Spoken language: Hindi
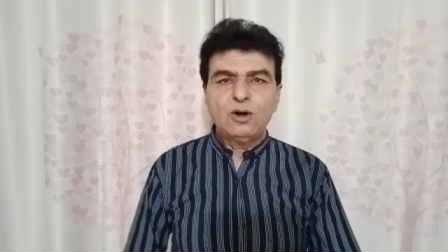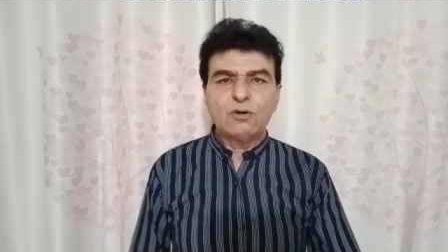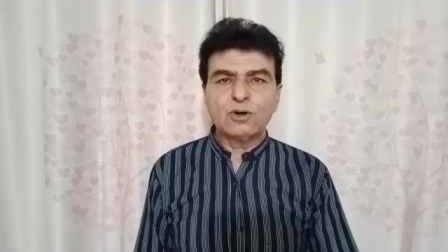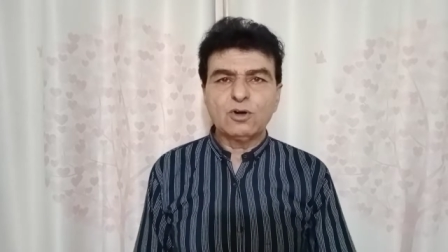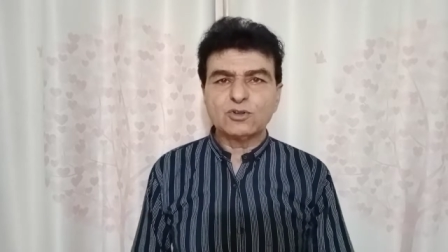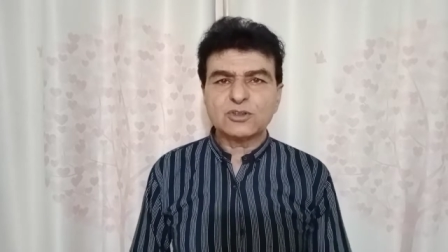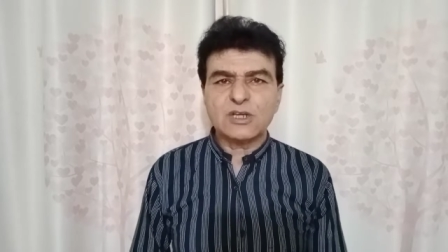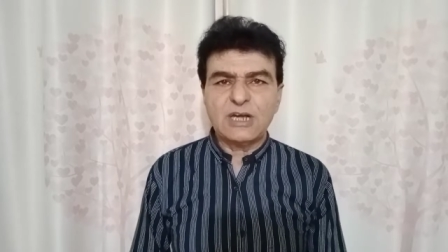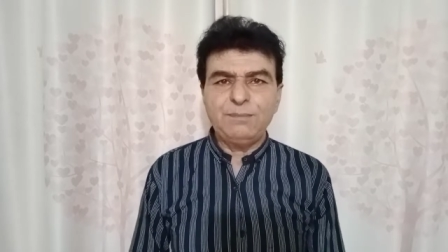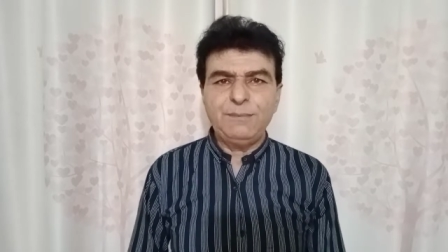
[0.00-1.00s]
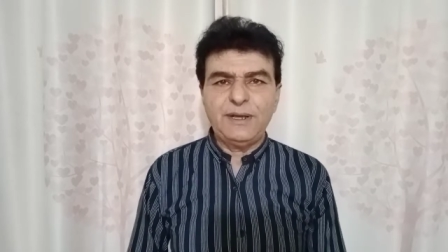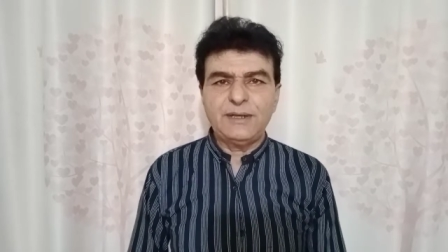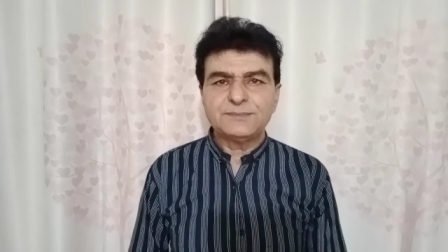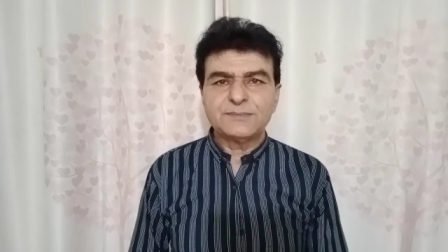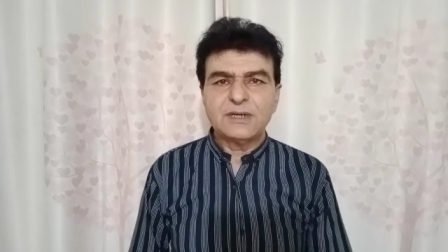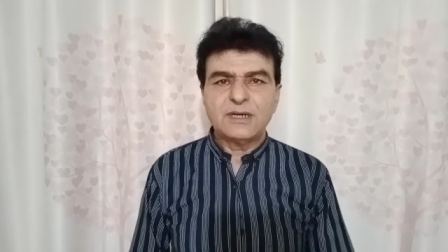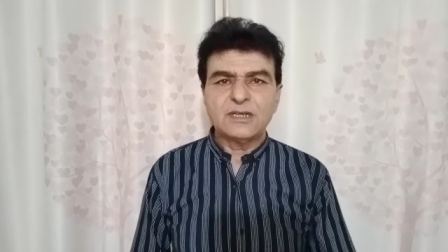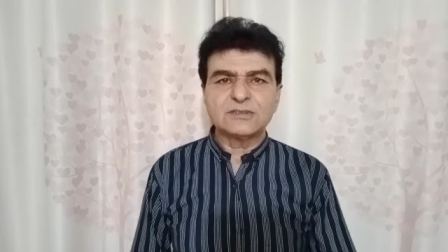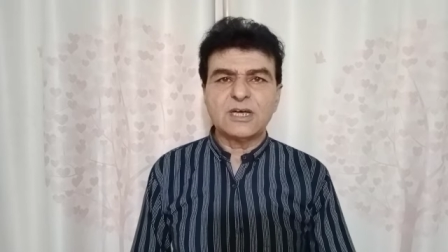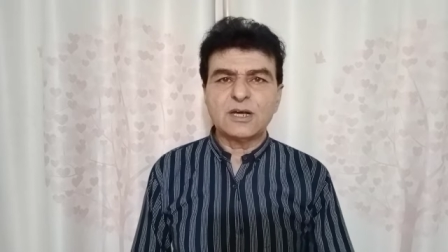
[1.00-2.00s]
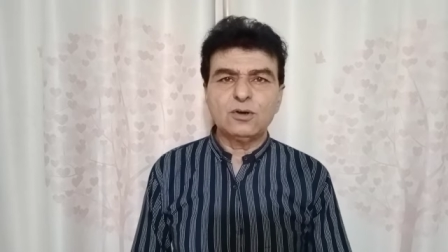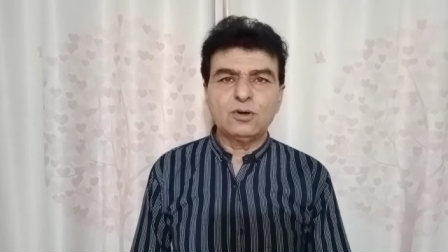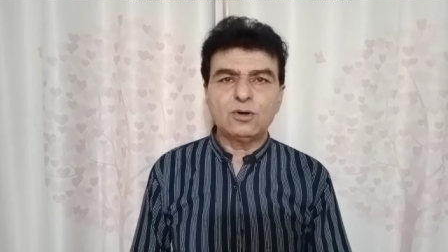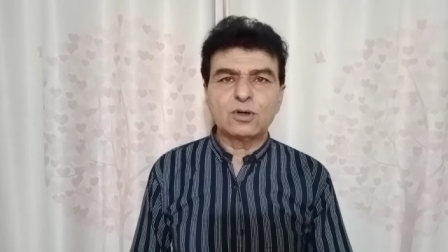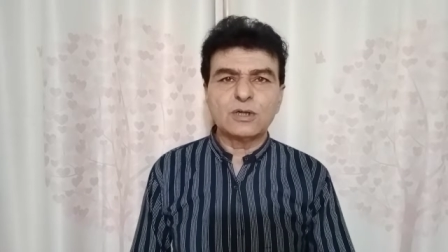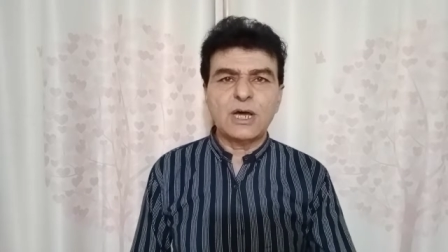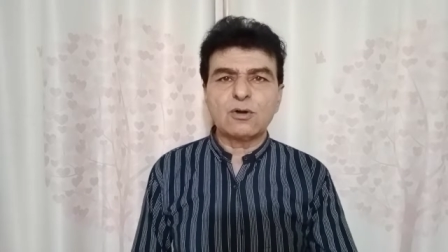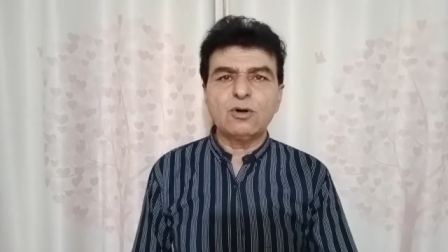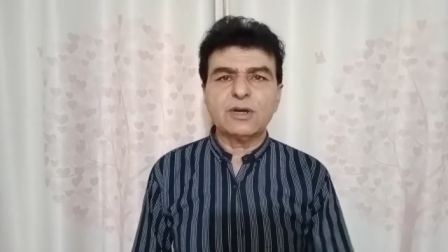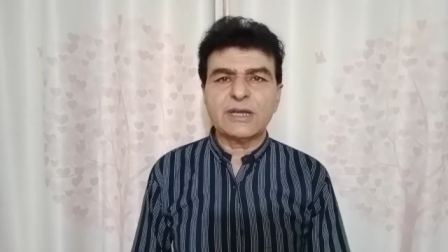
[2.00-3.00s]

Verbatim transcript: और उस क्लब में हज़ारों और लाखों